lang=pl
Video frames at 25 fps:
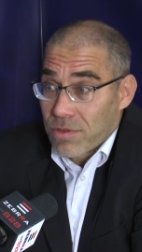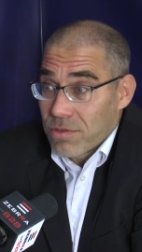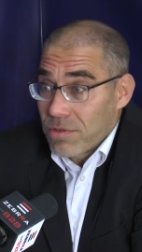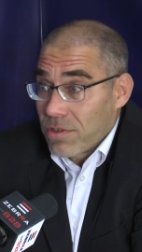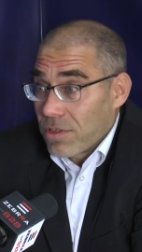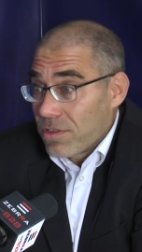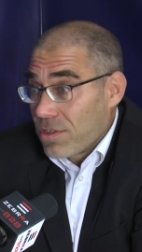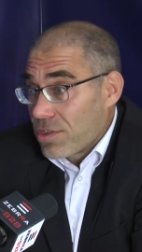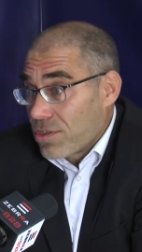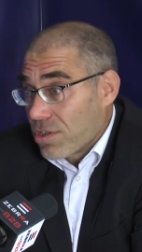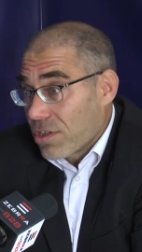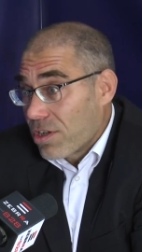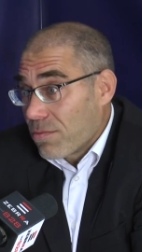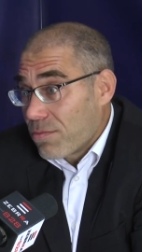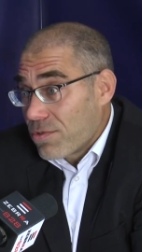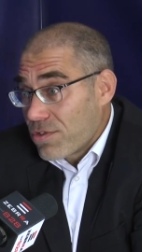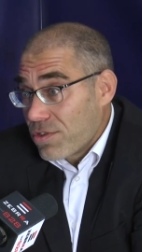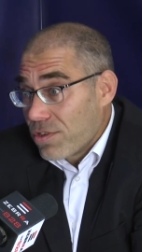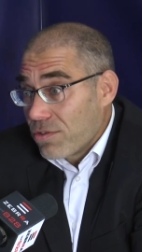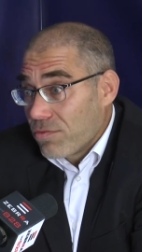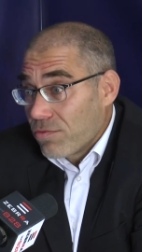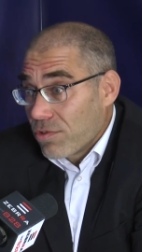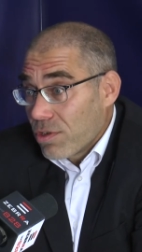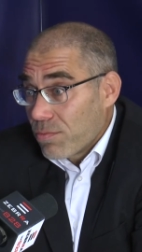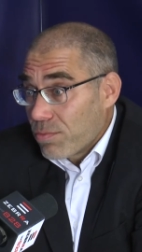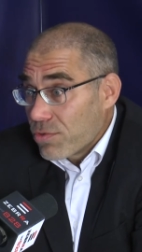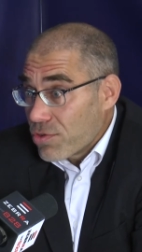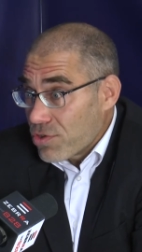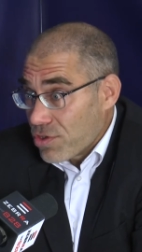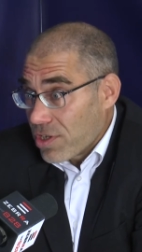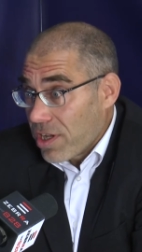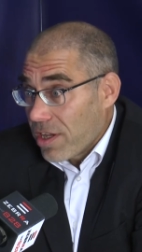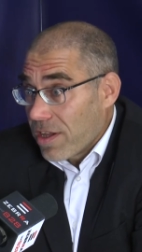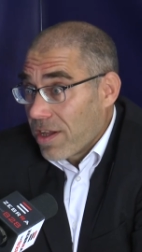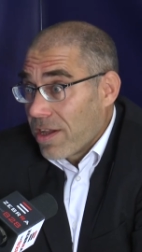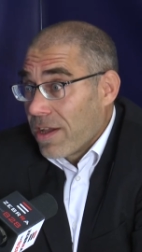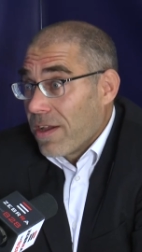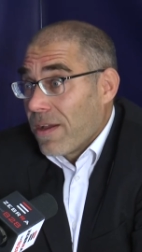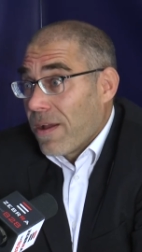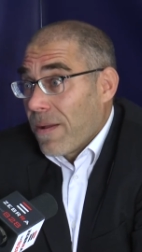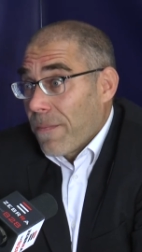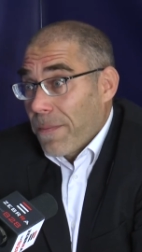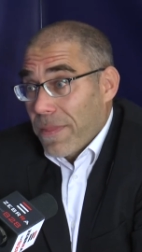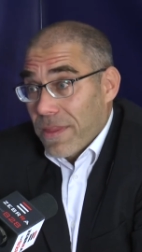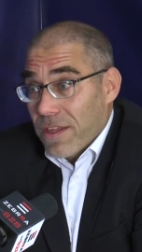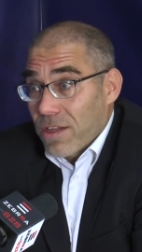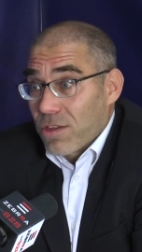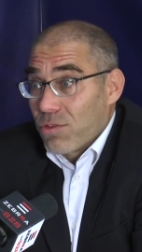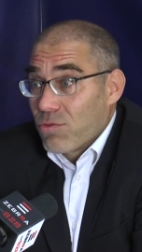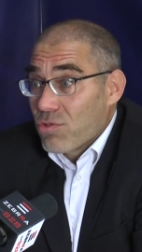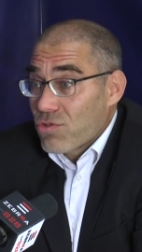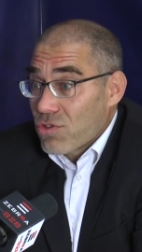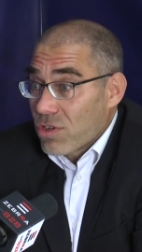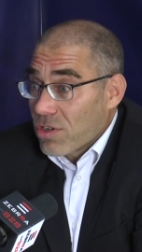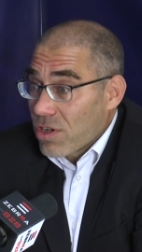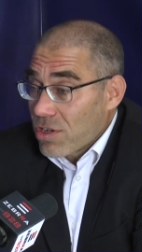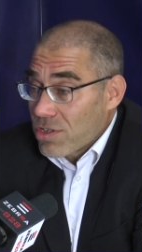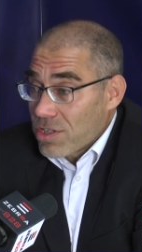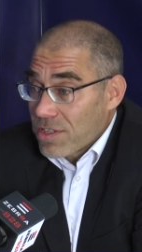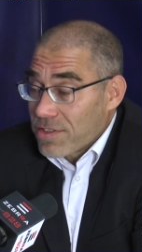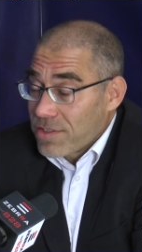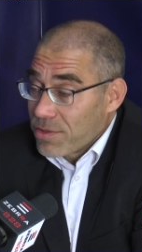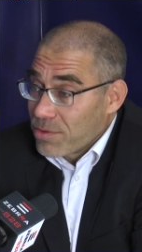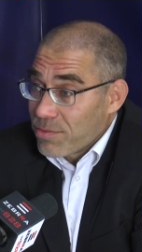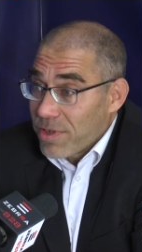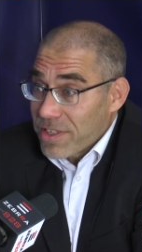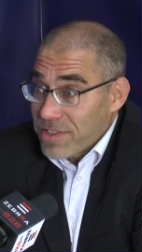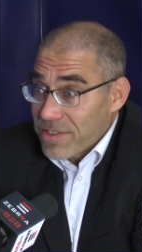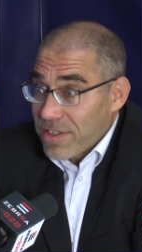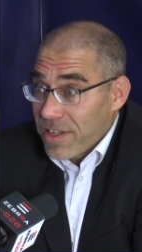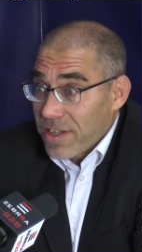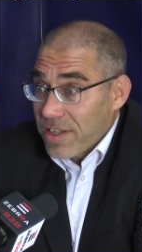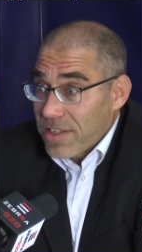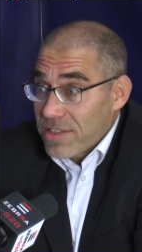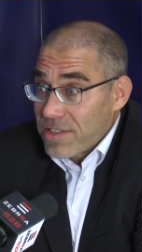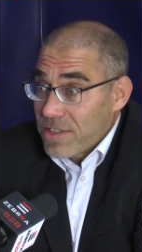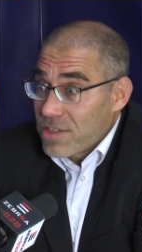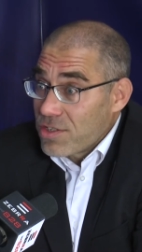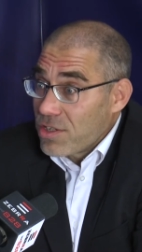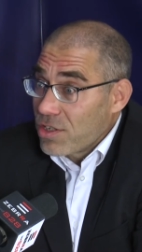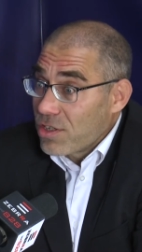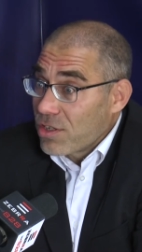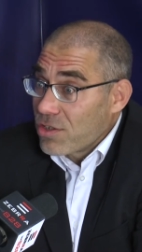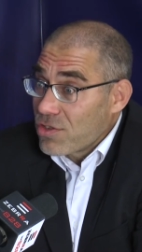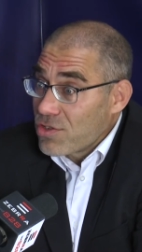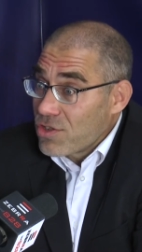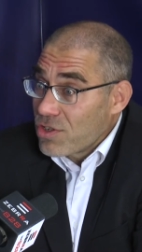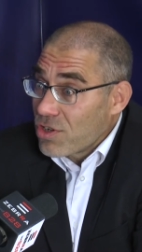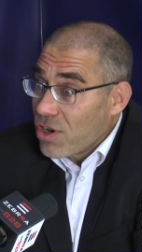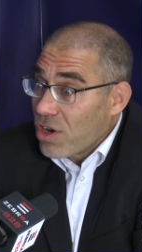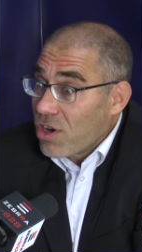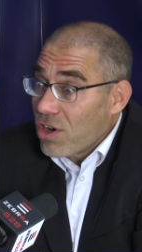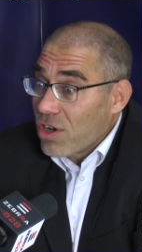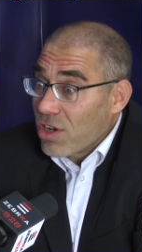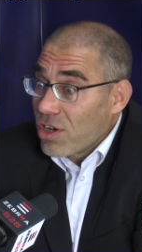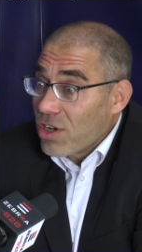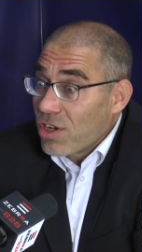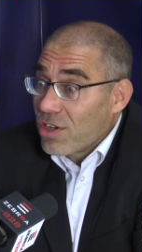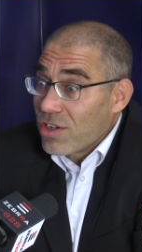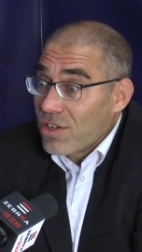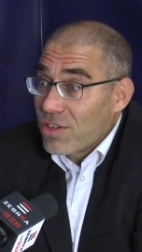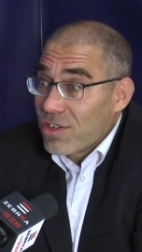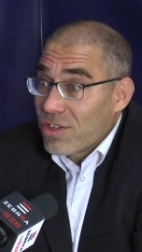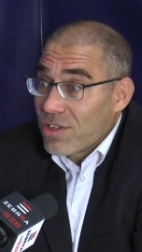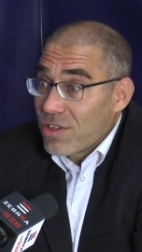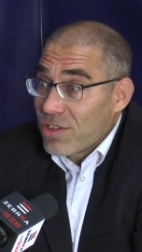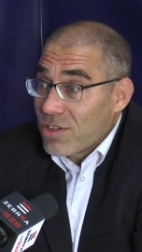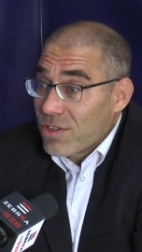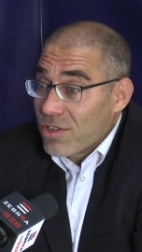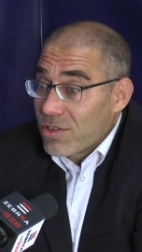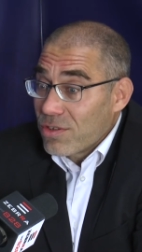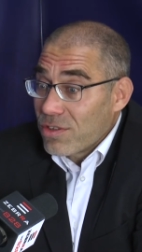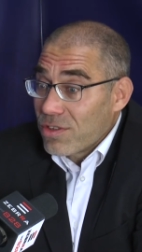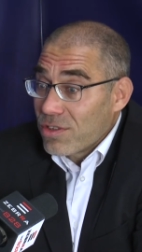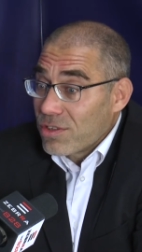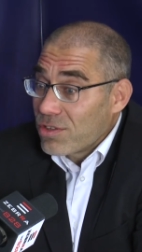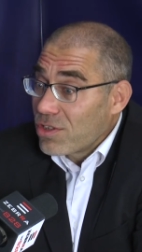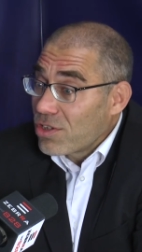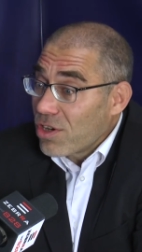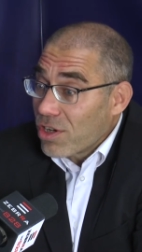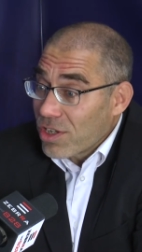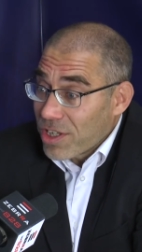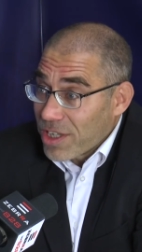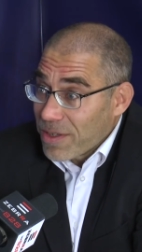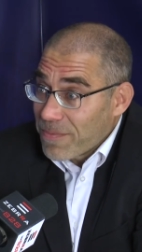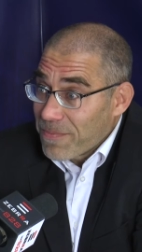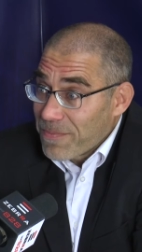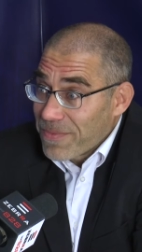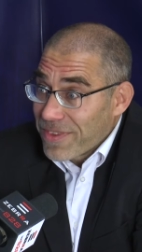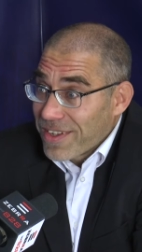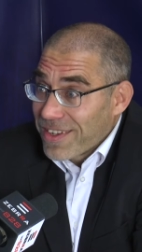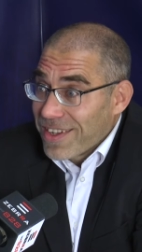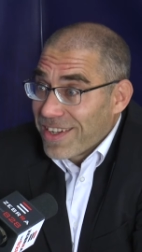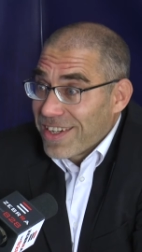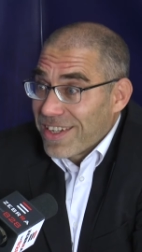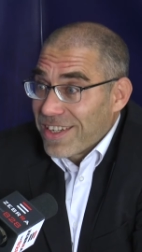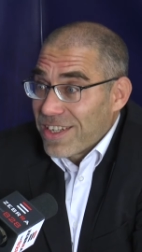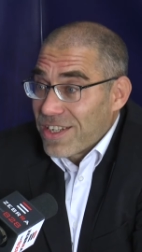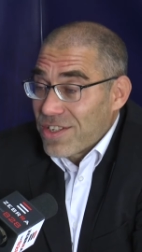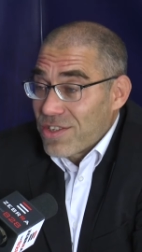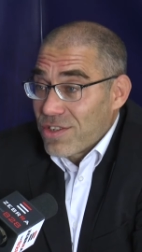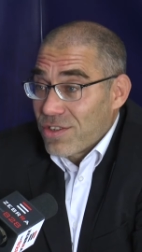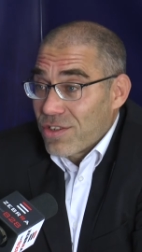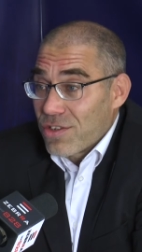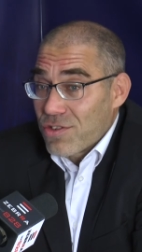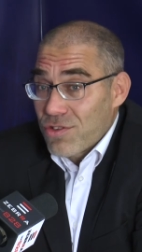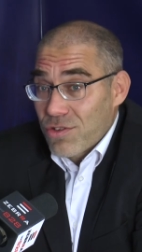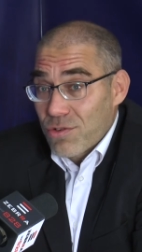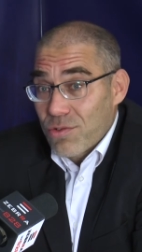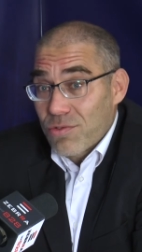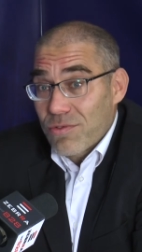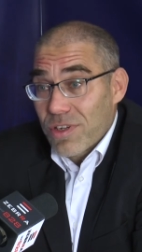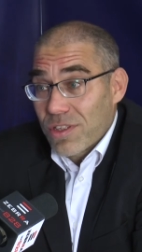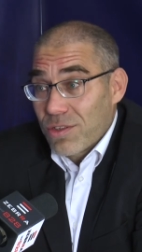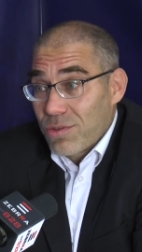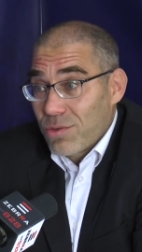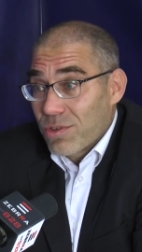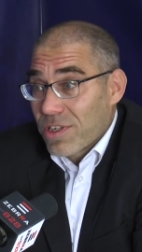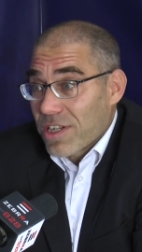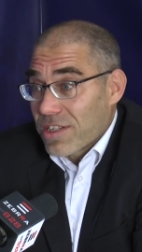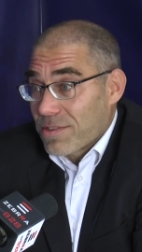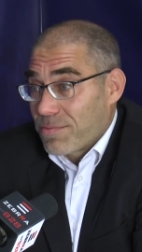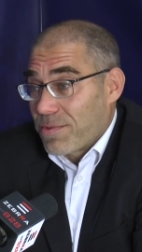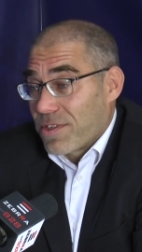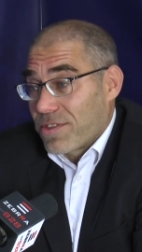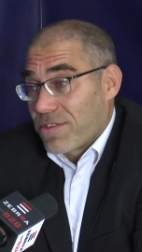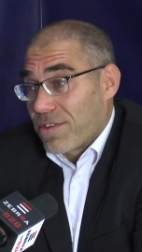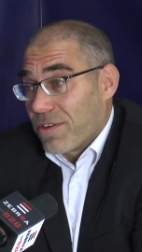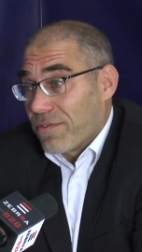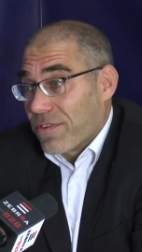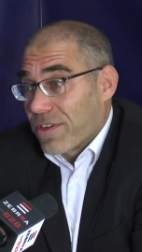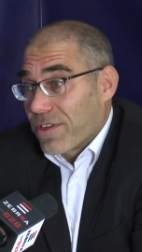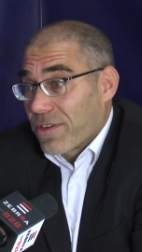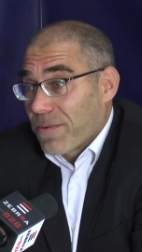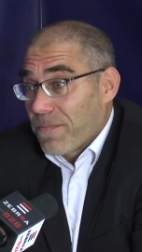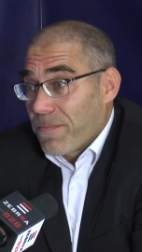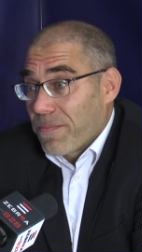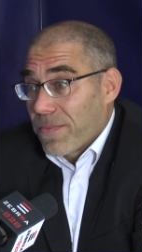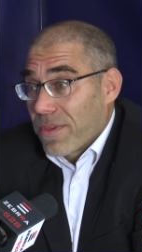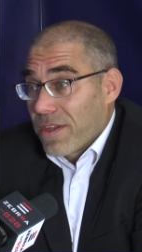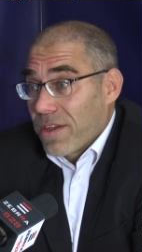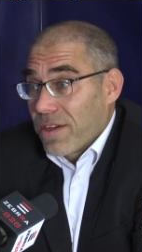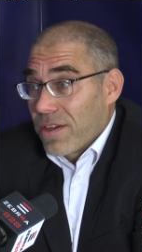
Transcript: portu lotniczego, bądź niedługo później. Dużo gorsza sytuacja jest, jeśli chodzi o drogi, jeśli chodzi o układ druk ekspresowych.